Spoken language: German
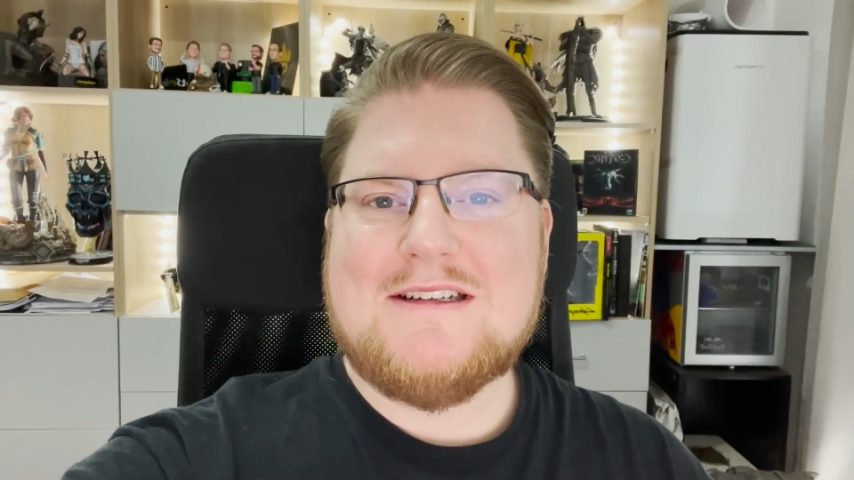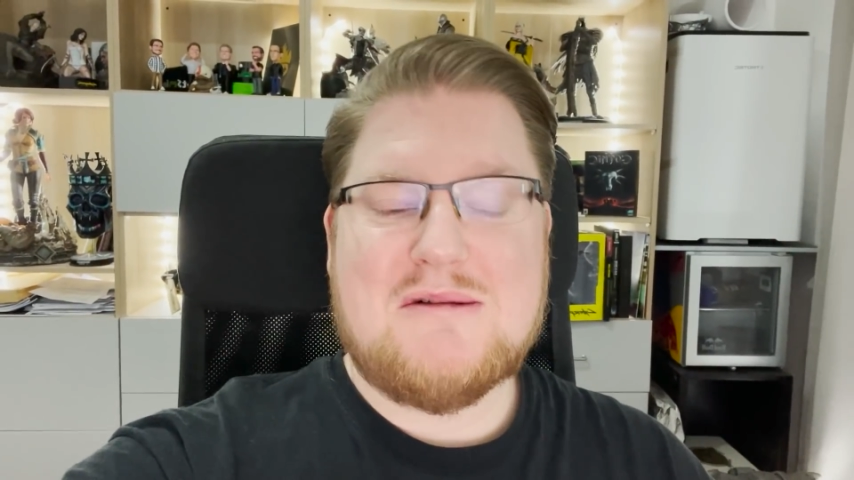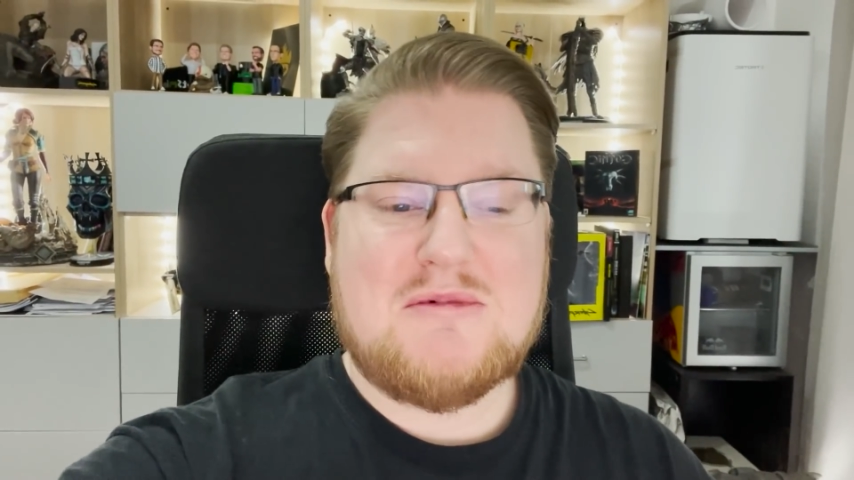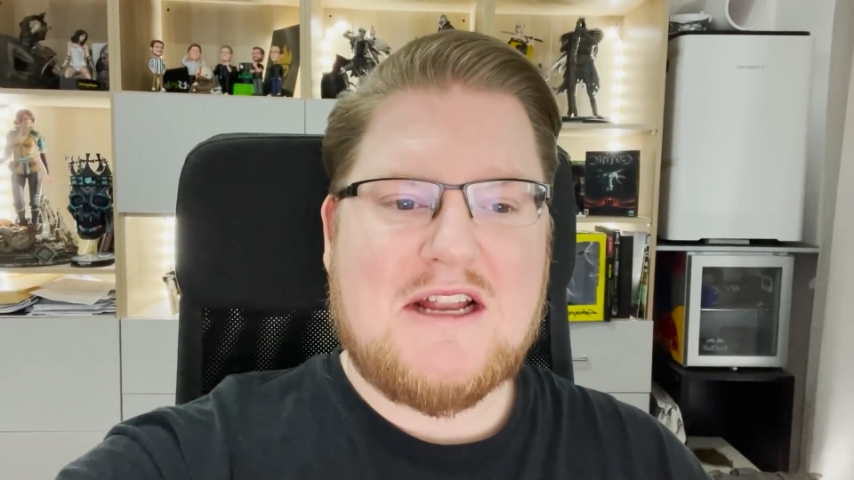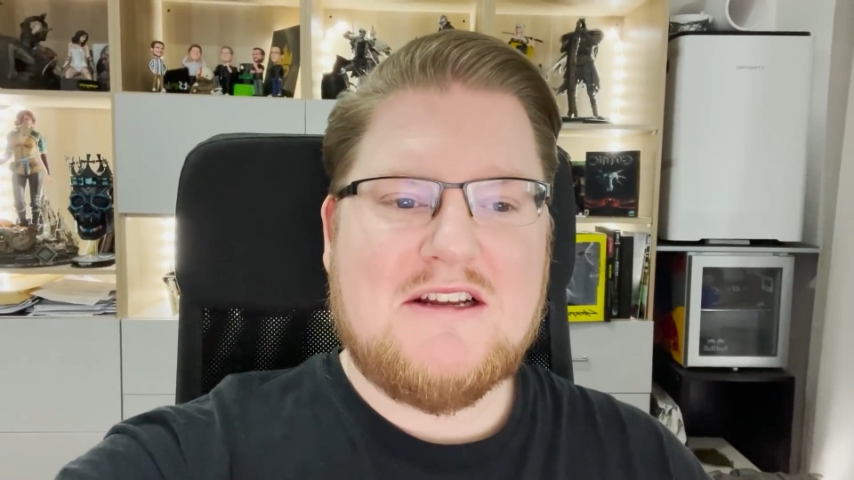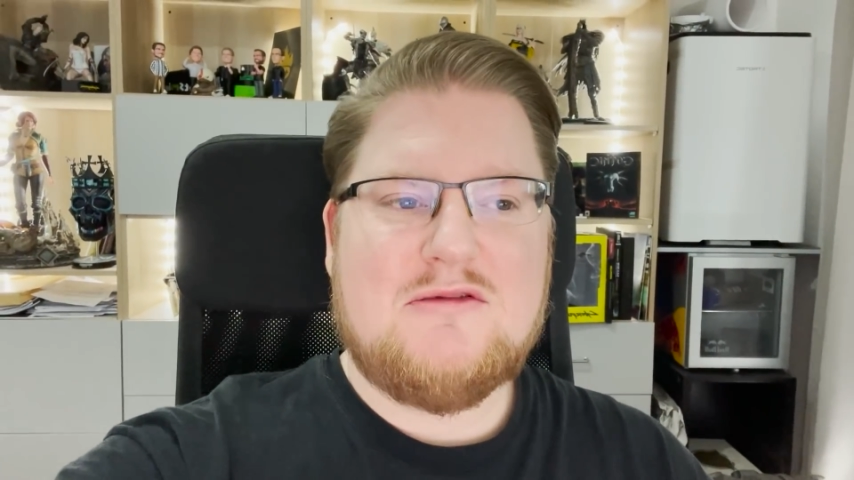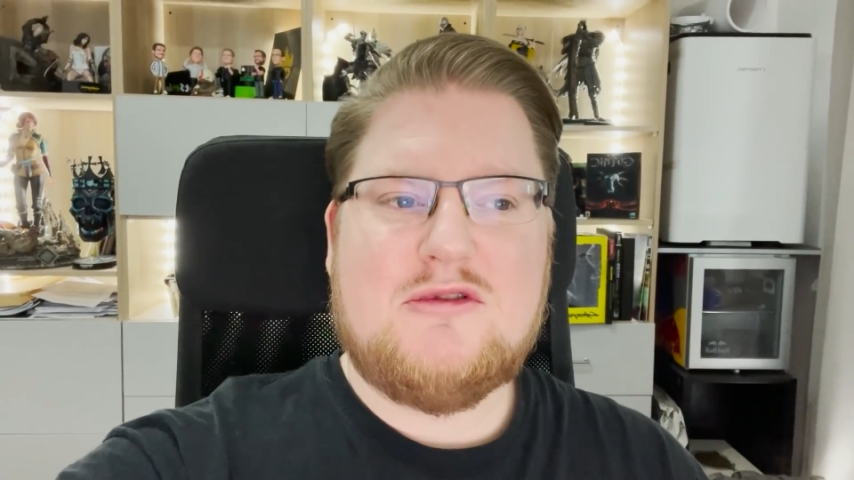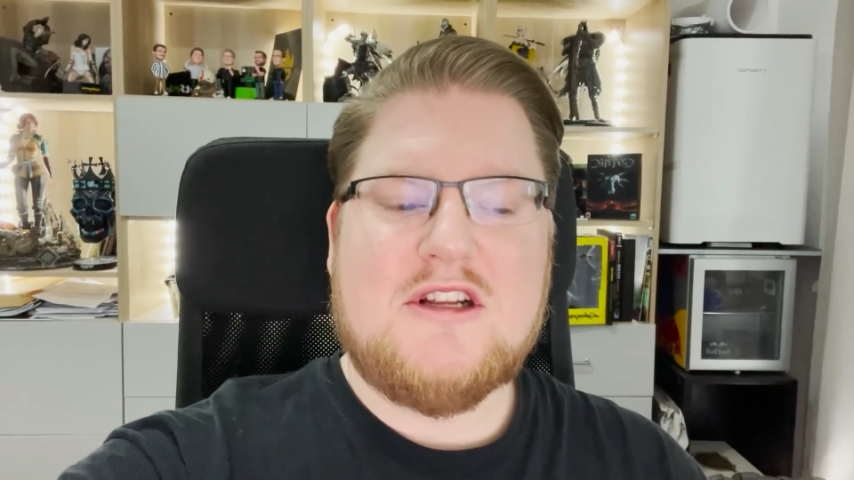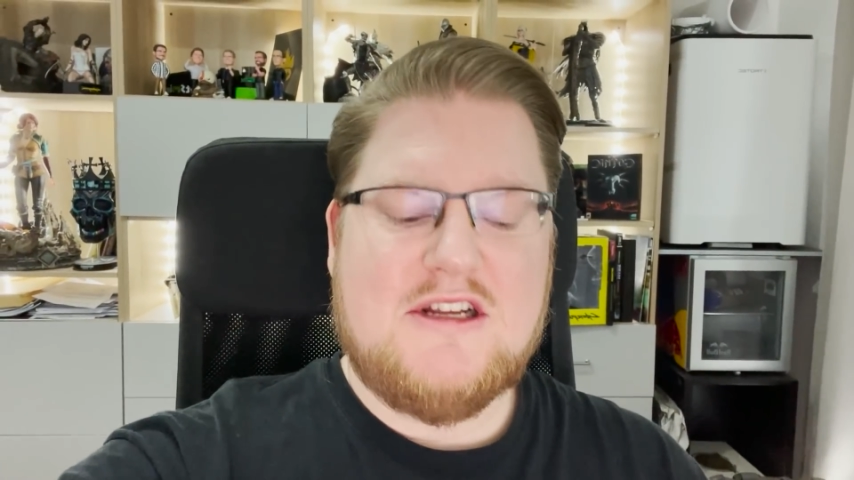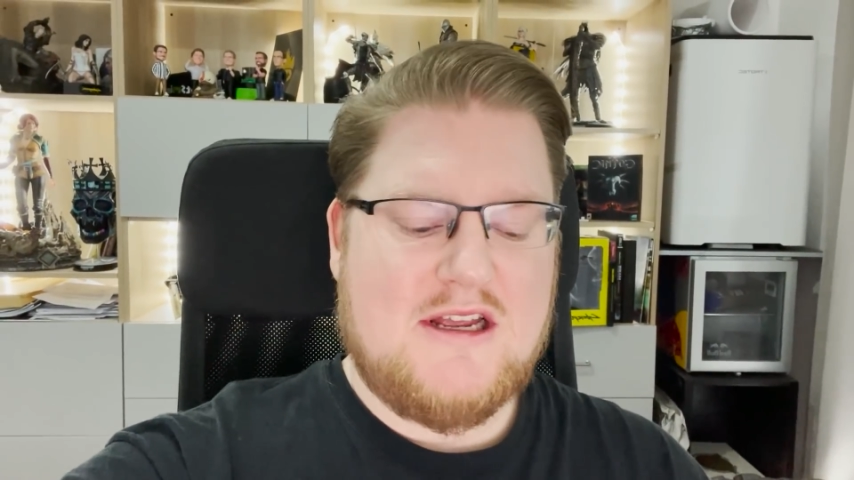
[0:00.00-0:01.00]
ich habe keine
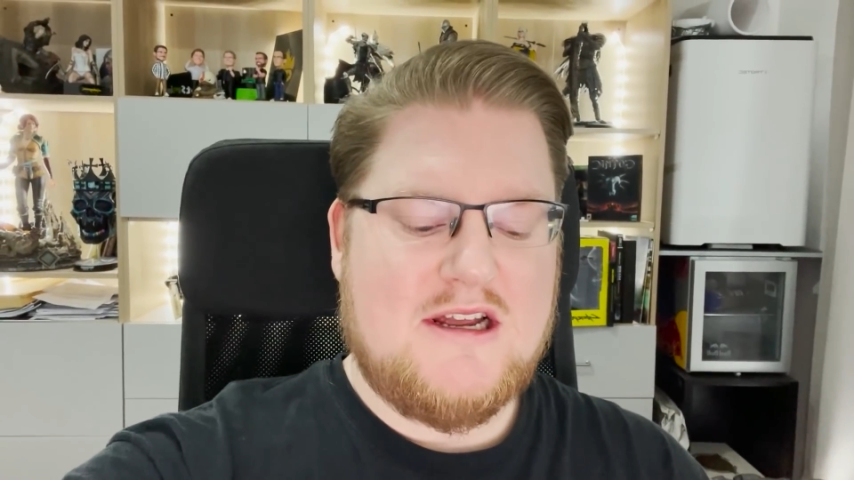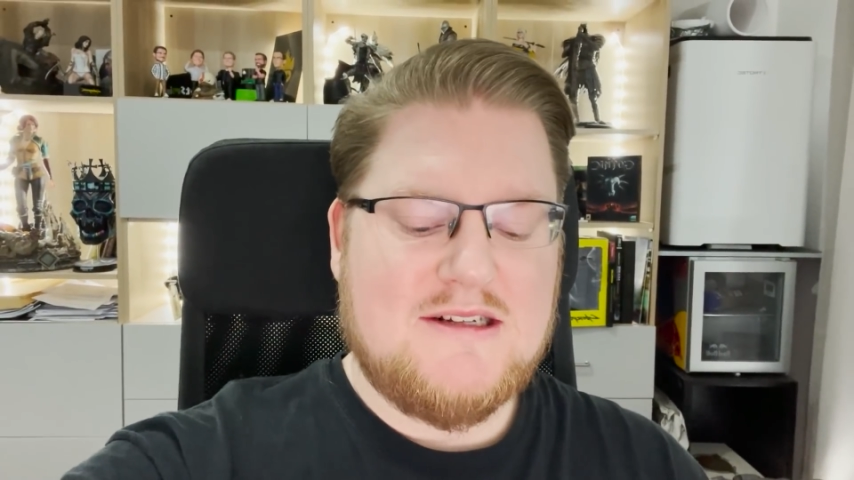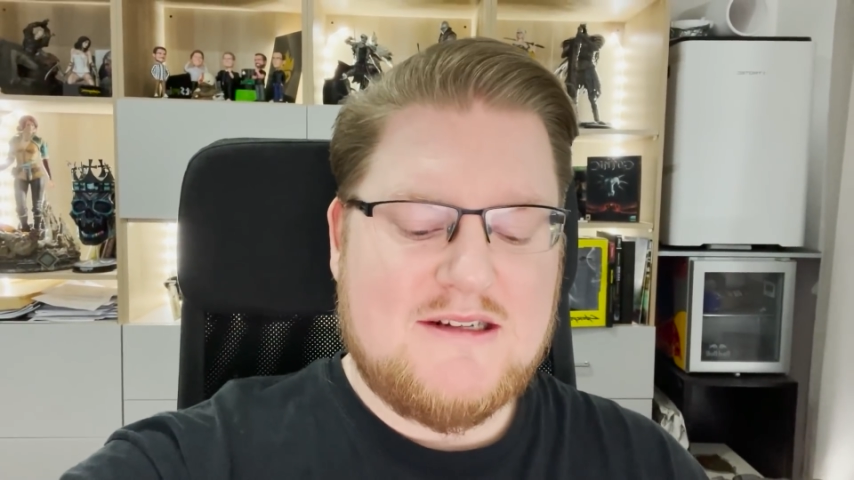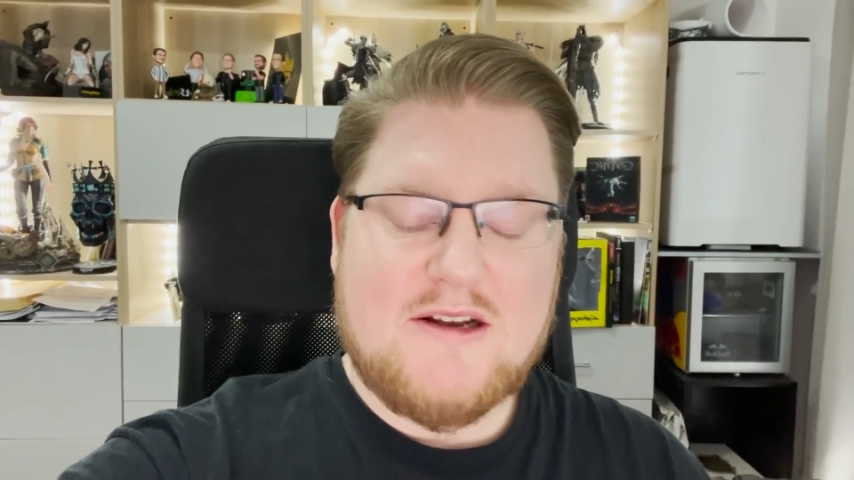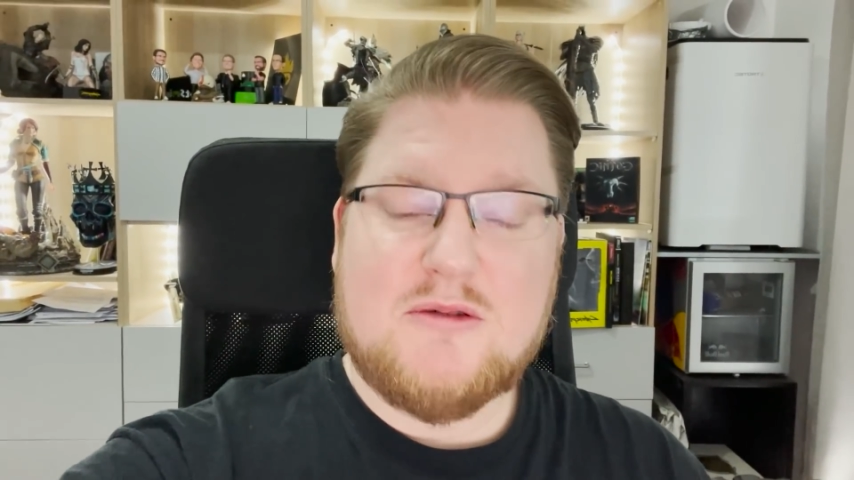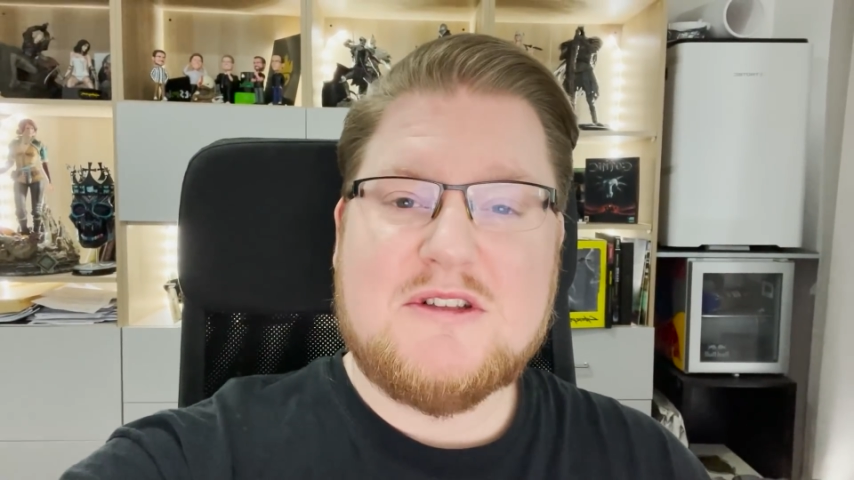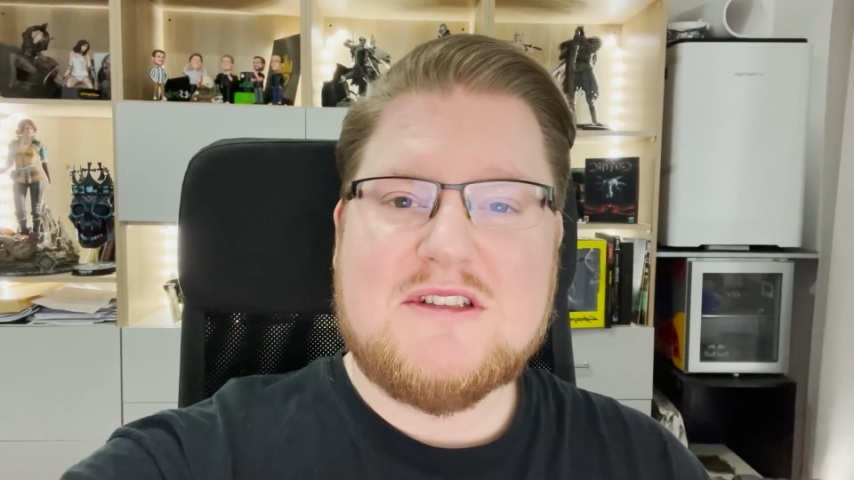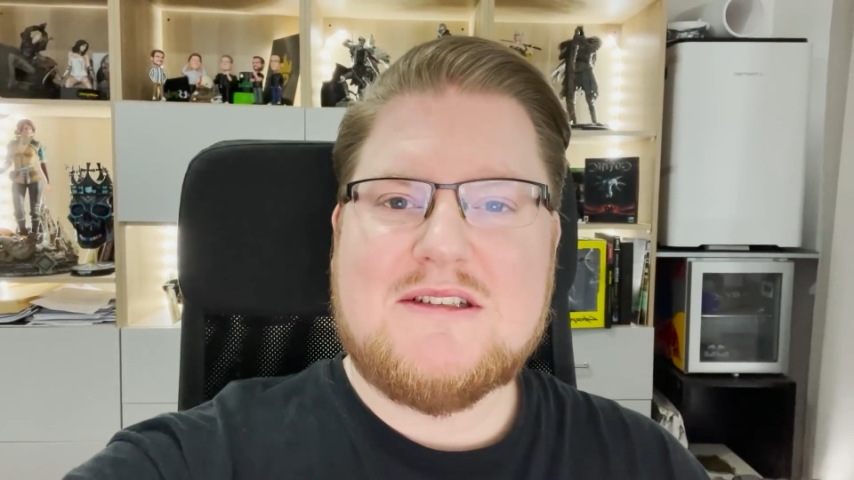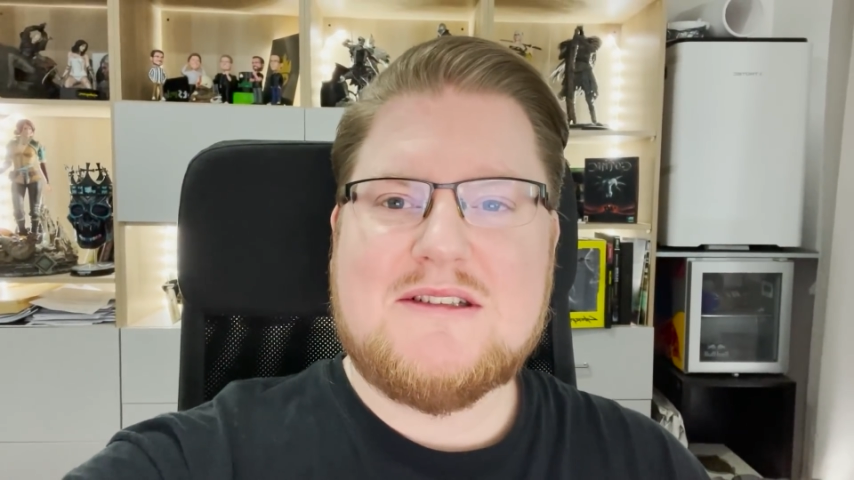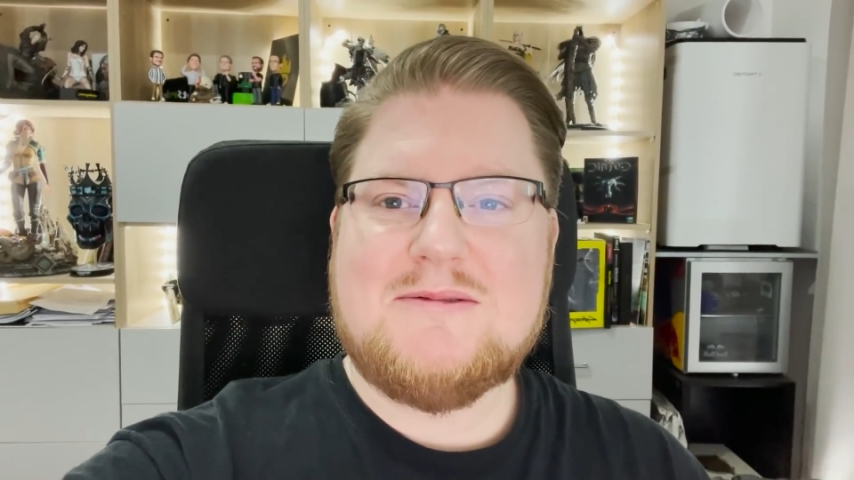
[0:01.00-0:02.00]
davon in der Realität
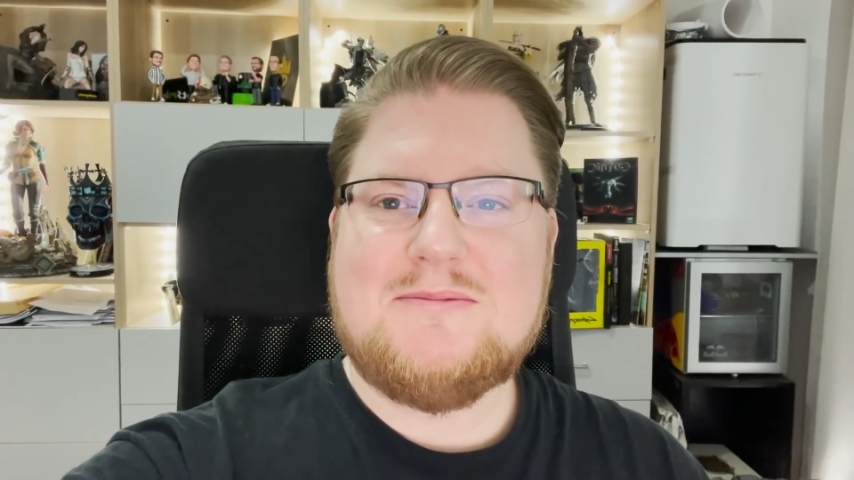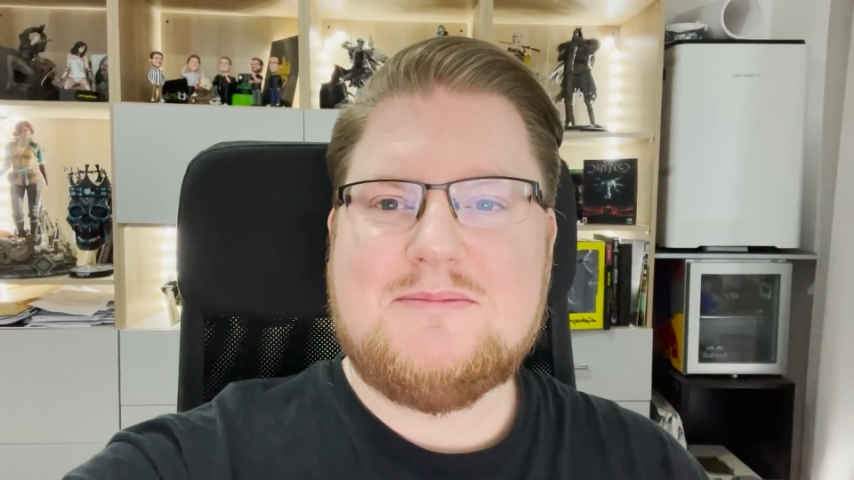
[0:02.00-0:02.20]
umgesetzt.